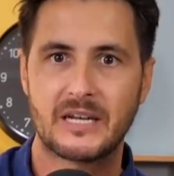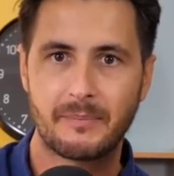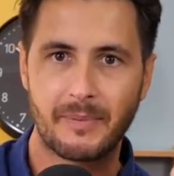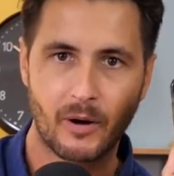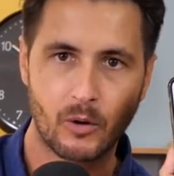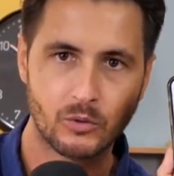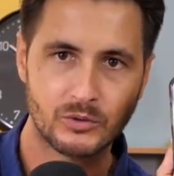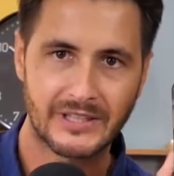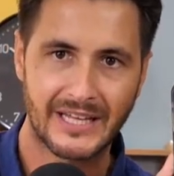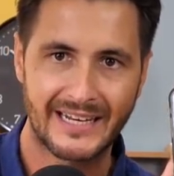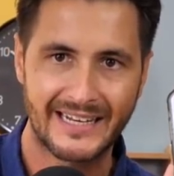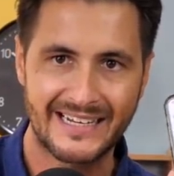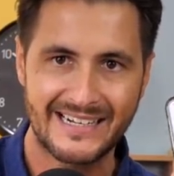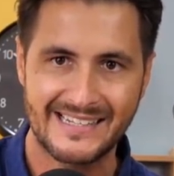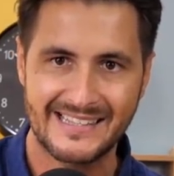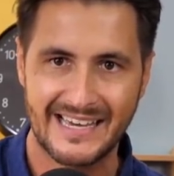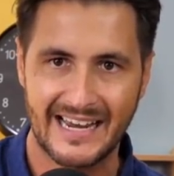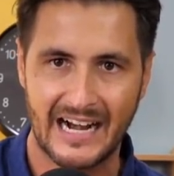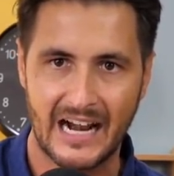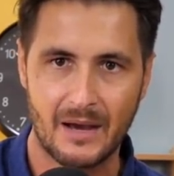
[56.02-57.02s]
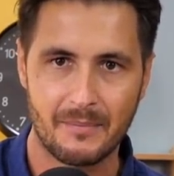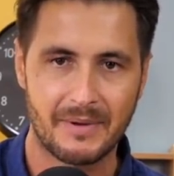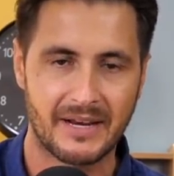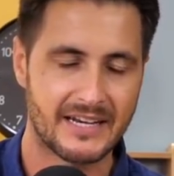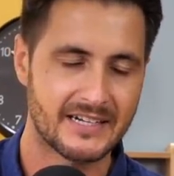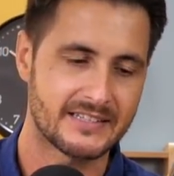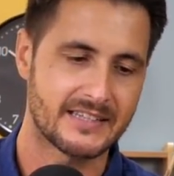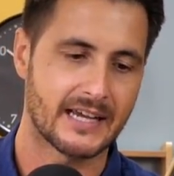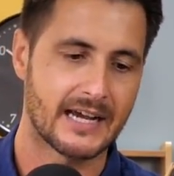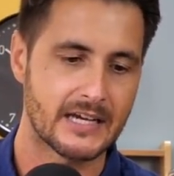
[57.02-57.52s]
se ¿eh? pregunta en Instagram en
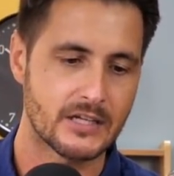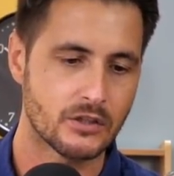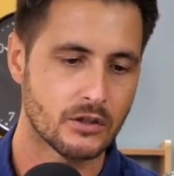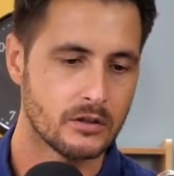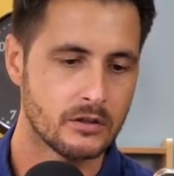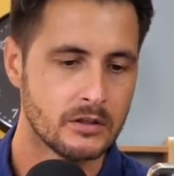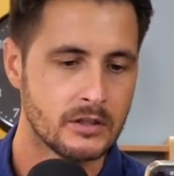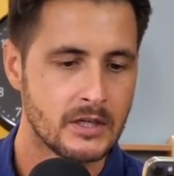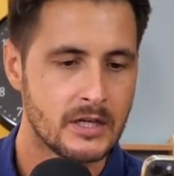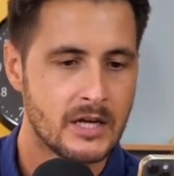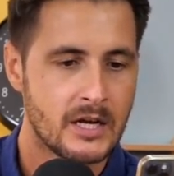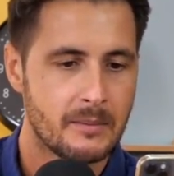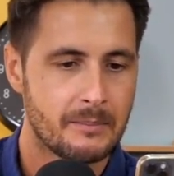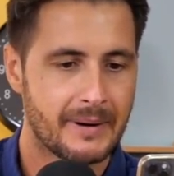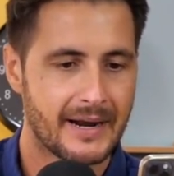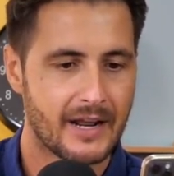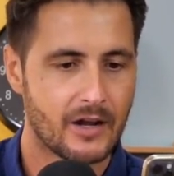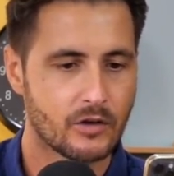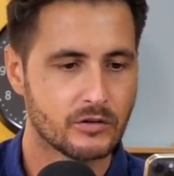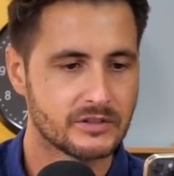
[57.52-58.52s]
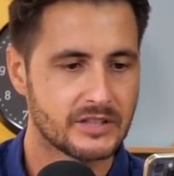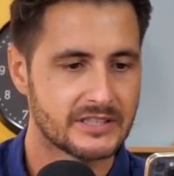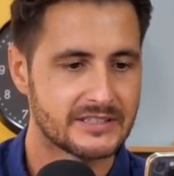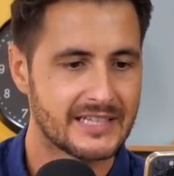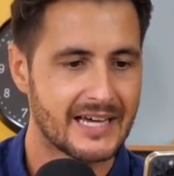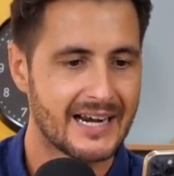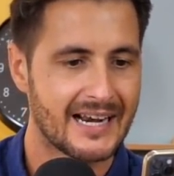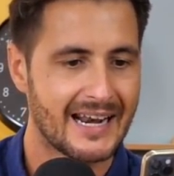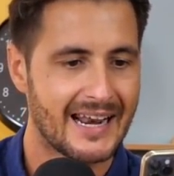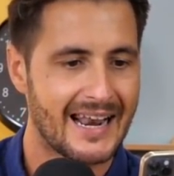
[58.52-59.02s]
este caso para
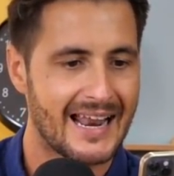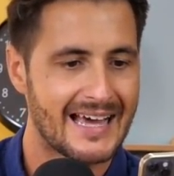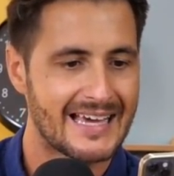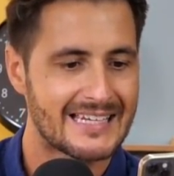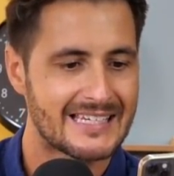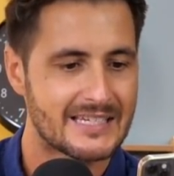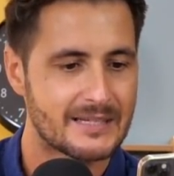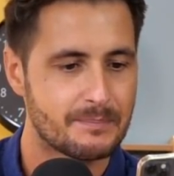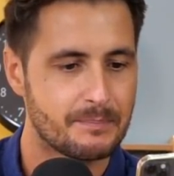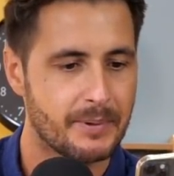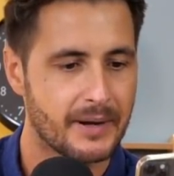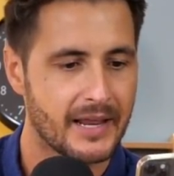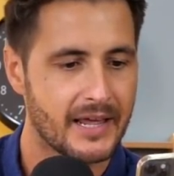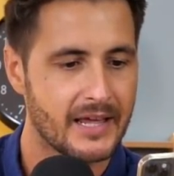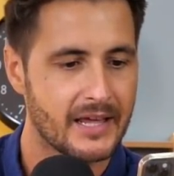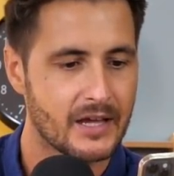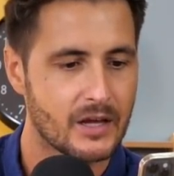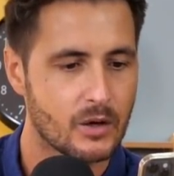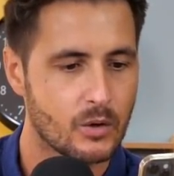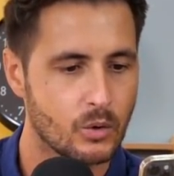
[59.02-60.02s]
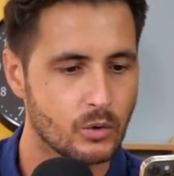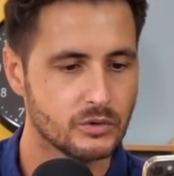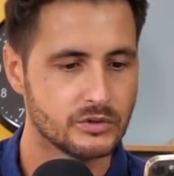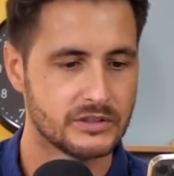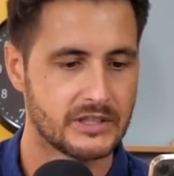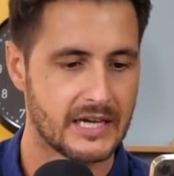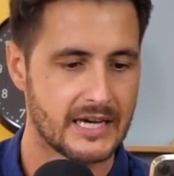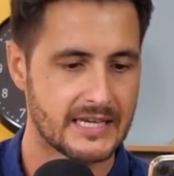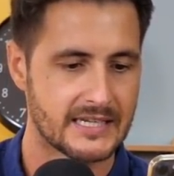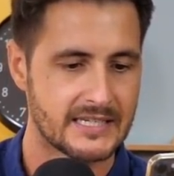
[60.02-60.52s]
contestar las
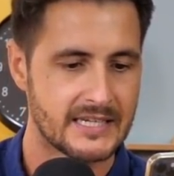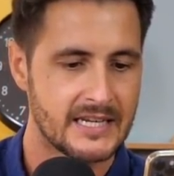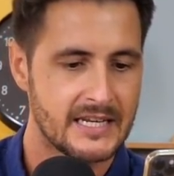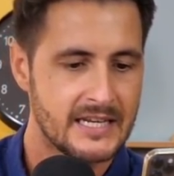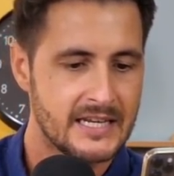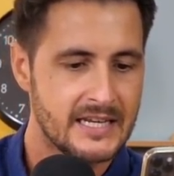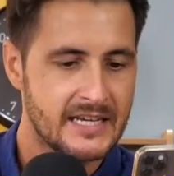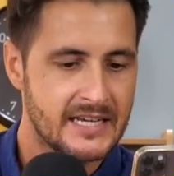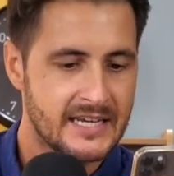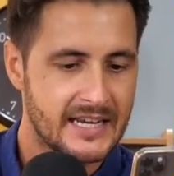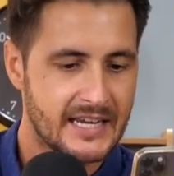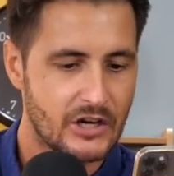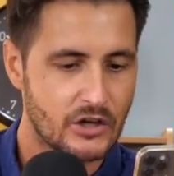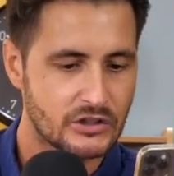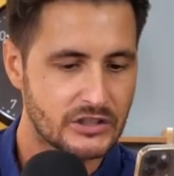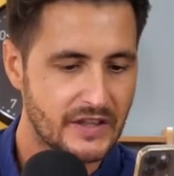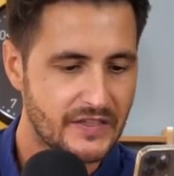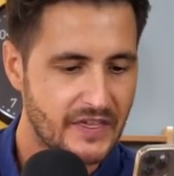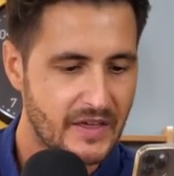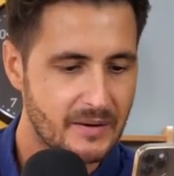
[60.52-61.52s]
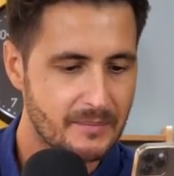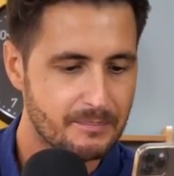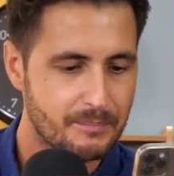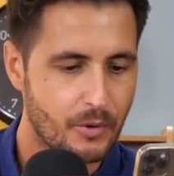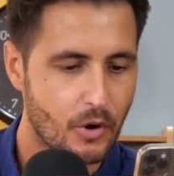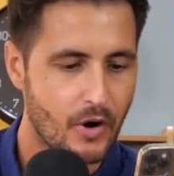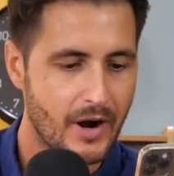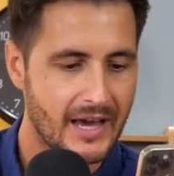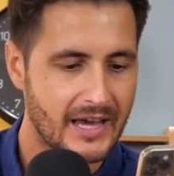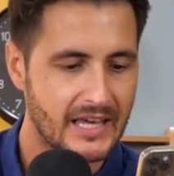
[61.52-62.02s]
preguntas. Y nos dicen
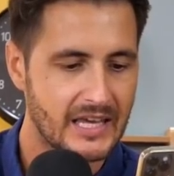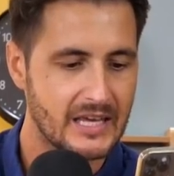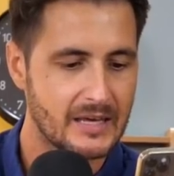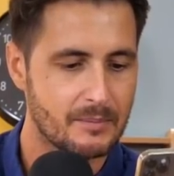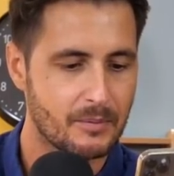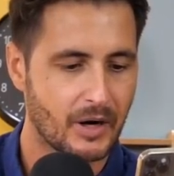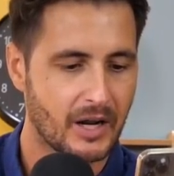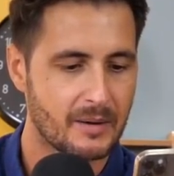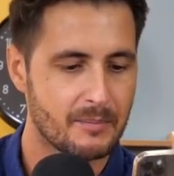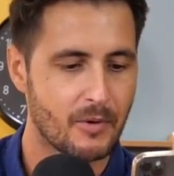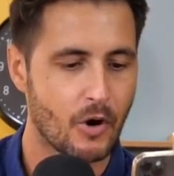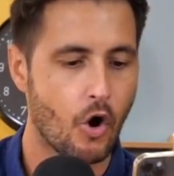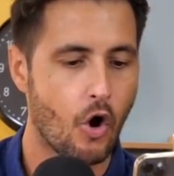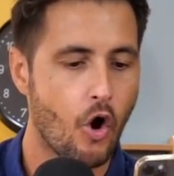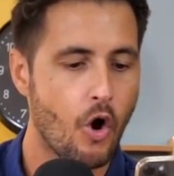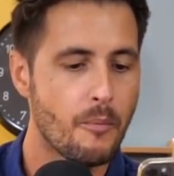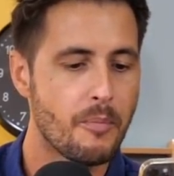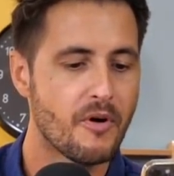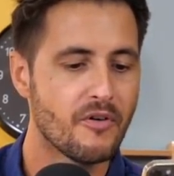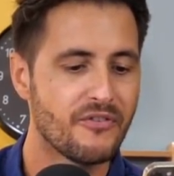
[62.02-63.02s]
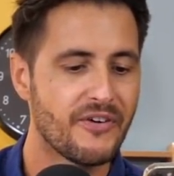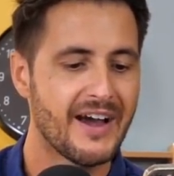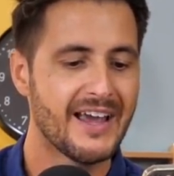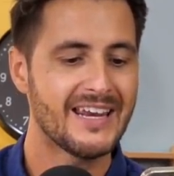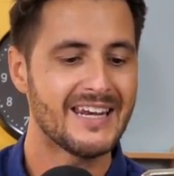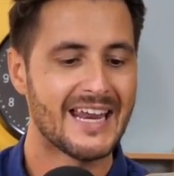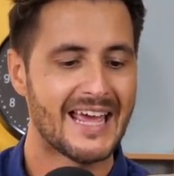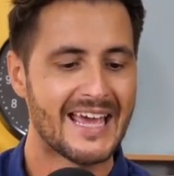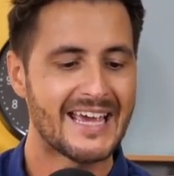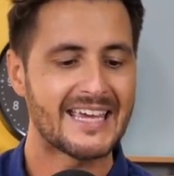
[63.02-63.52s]
por aquí, por ejemplo, Oppo
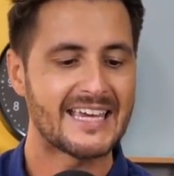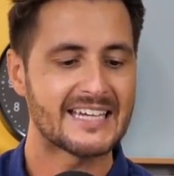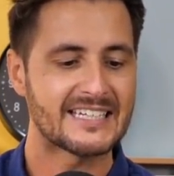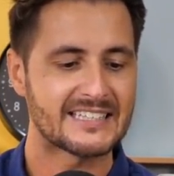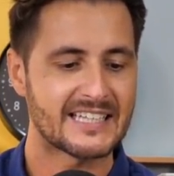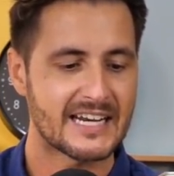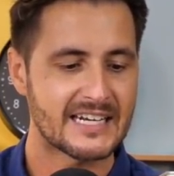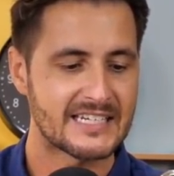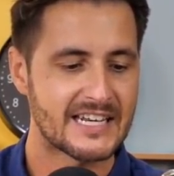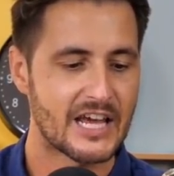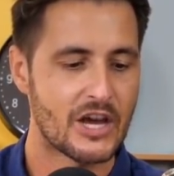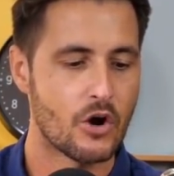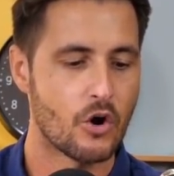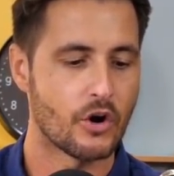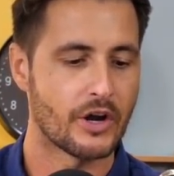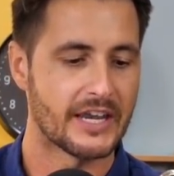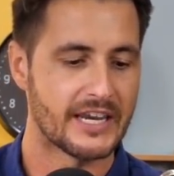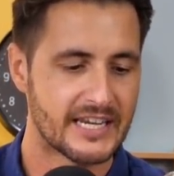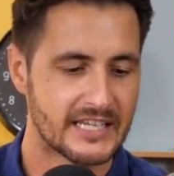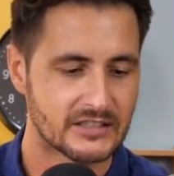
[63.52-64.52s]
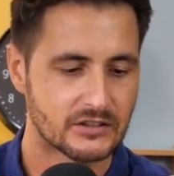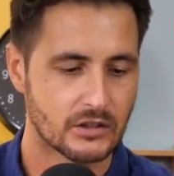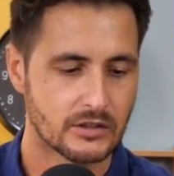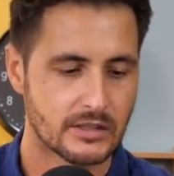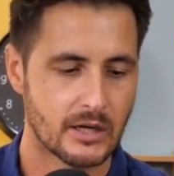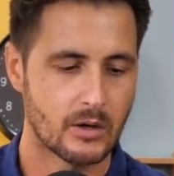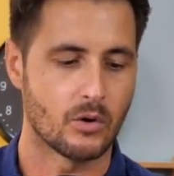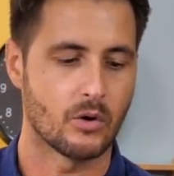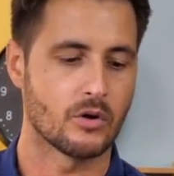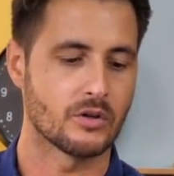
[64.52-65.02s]
Find X3 Neo, 500
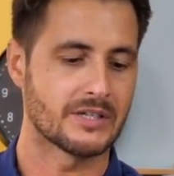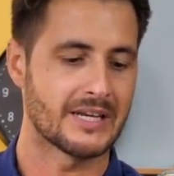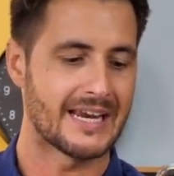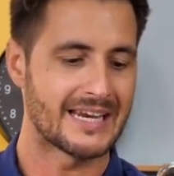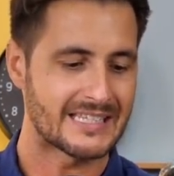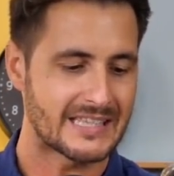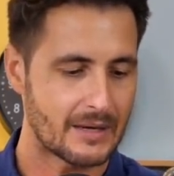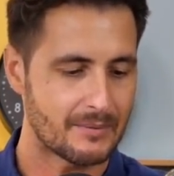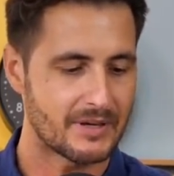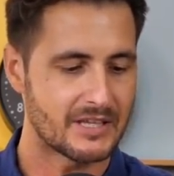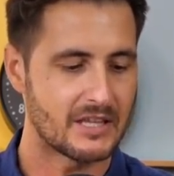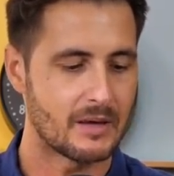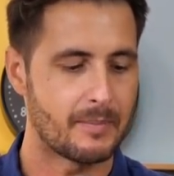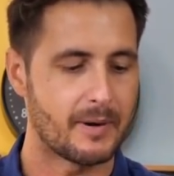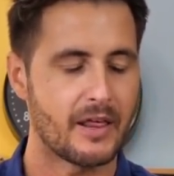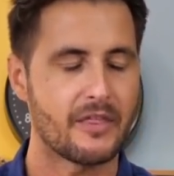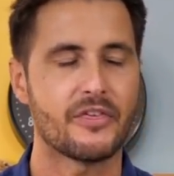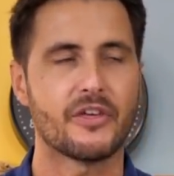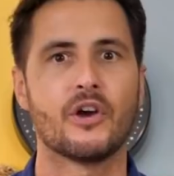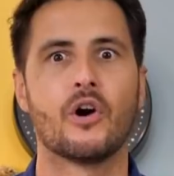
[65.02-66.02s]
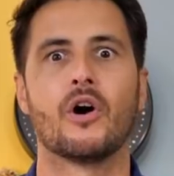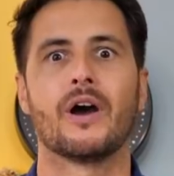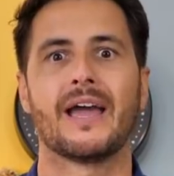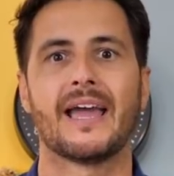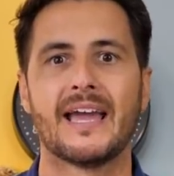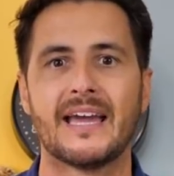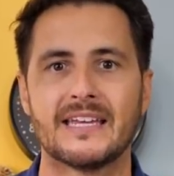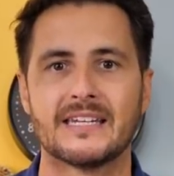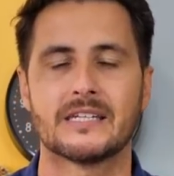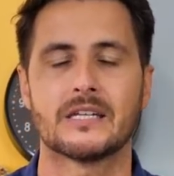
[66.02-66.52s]
euros, está bien de precio,
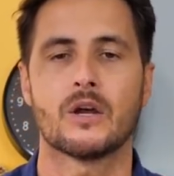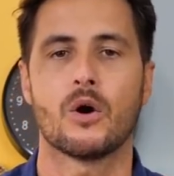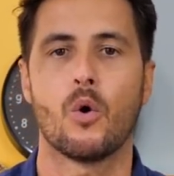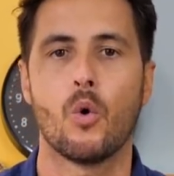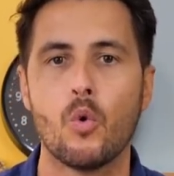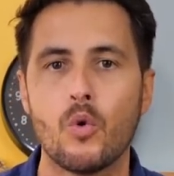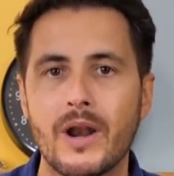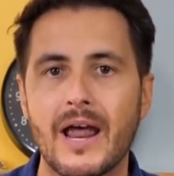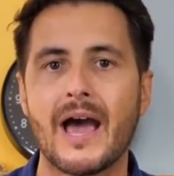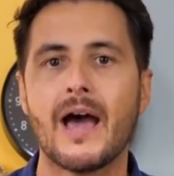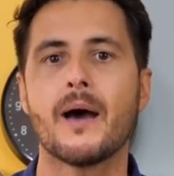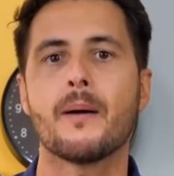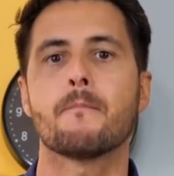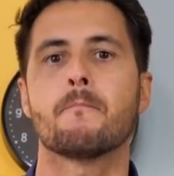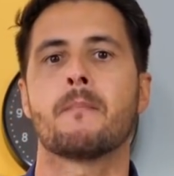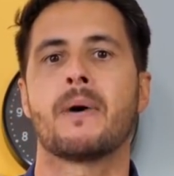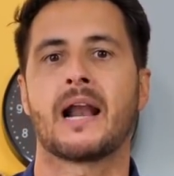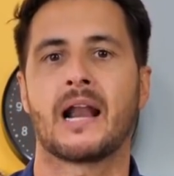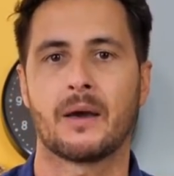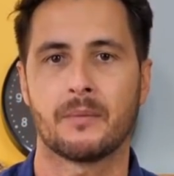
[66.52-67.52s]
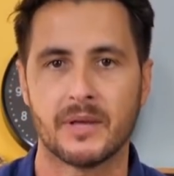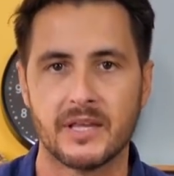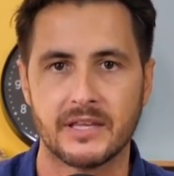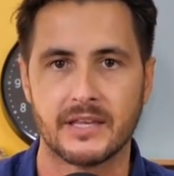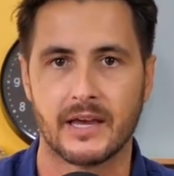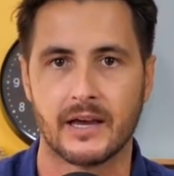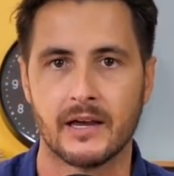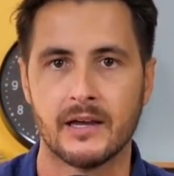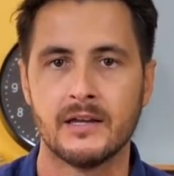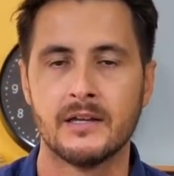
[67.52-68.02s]
es una
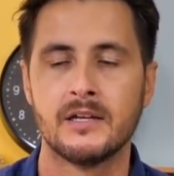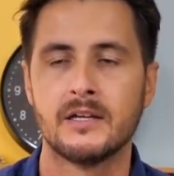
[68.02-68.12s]
maravilla.